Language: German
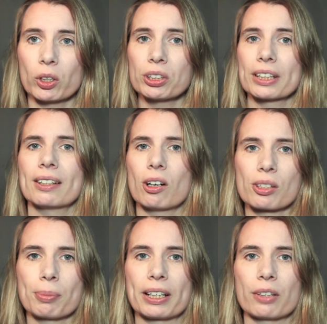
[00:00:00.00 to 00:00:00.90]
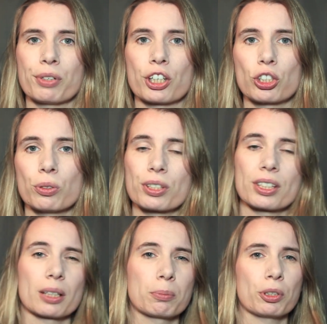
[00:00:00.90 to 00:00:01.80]
Und genauso bei der
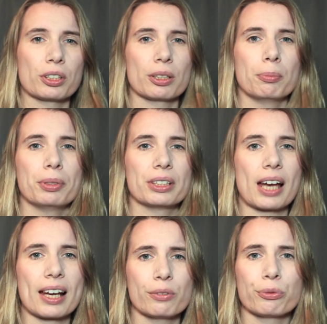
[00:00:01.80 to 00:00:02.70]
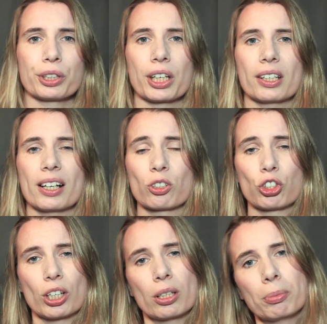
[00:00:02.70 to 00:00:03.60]
Verschlusszeit möchte ich ein Bild einfrieren, also
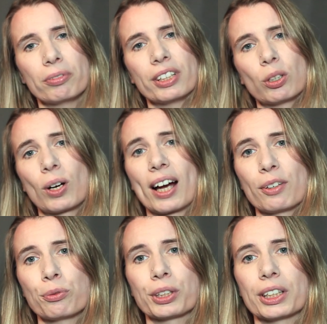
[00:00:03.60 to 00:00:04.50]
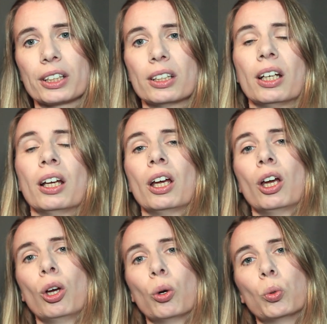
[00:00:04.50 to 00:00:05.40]
schnelle Bewegungen einfrieren.
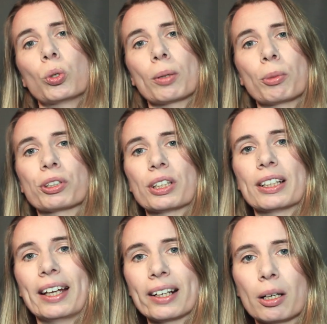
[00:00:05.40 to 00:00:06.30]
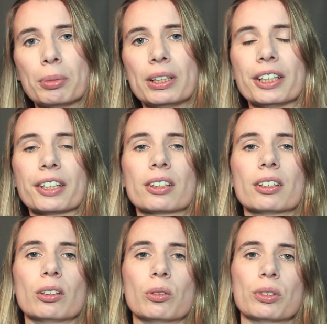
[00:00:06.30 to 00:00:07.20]
Oder möchte ich länger
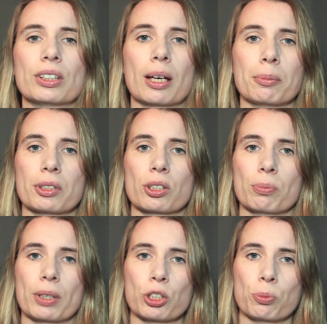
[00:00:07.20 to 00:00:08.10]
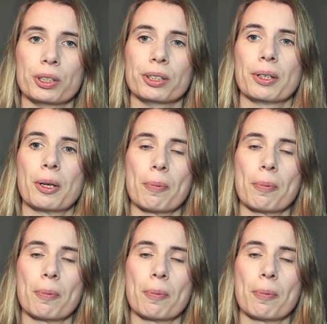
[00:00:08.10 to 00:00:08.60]
belichten und damit zum Beispiel